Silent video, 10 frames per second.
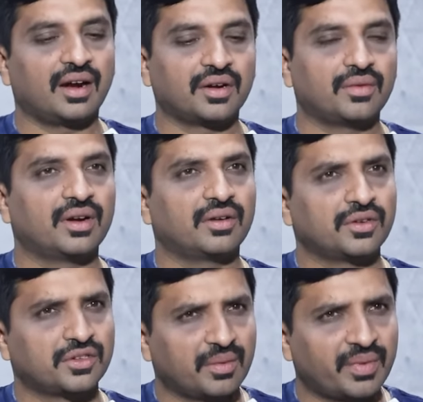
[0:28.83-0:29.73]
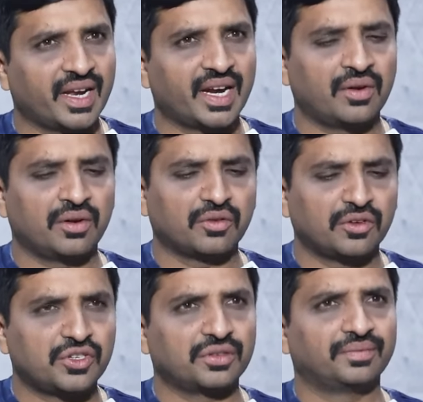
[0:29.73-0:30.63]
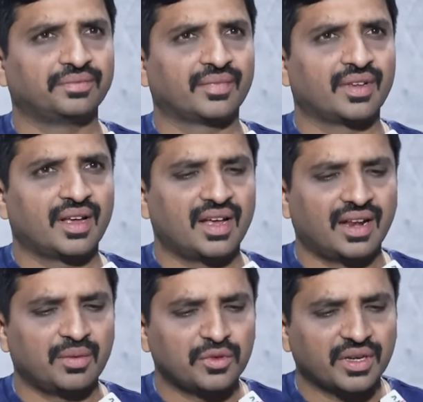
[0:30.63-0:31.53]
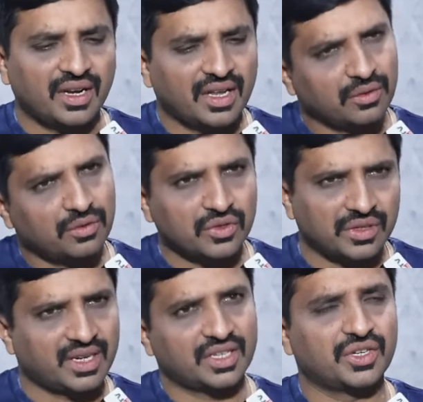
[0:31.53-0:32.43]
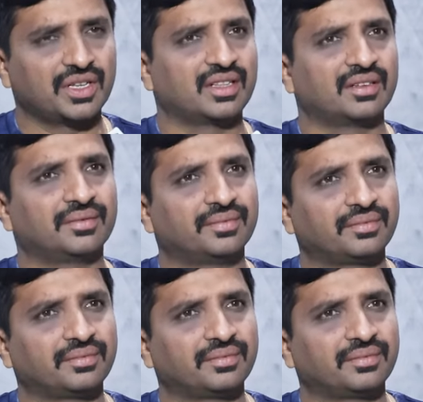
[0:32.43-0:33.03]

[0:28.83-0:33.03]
ఆటో వాళ్ళు కొంచెం ఆ బ్రేక్ వేయడంలో కొంచెం అలా ముందుకెళ్ళి ఏదో కొంచెం టచ్ అయింది